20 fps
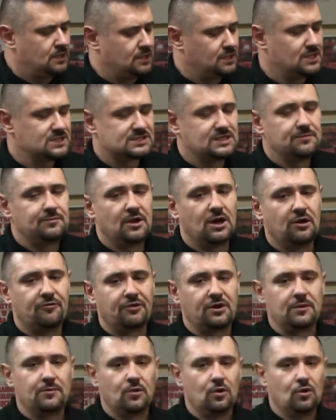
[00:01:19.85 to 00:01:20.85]
если мы
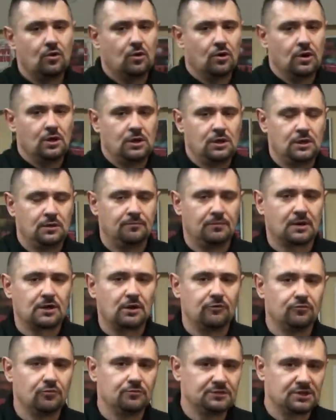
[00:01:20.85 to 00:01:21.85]
говорим о
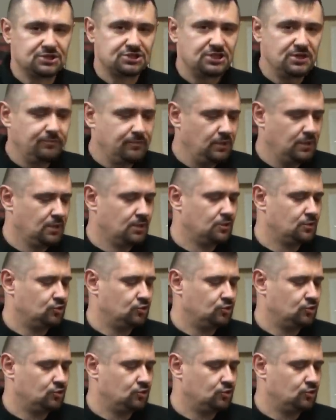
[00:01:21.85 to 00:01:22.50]
боковом нажиме,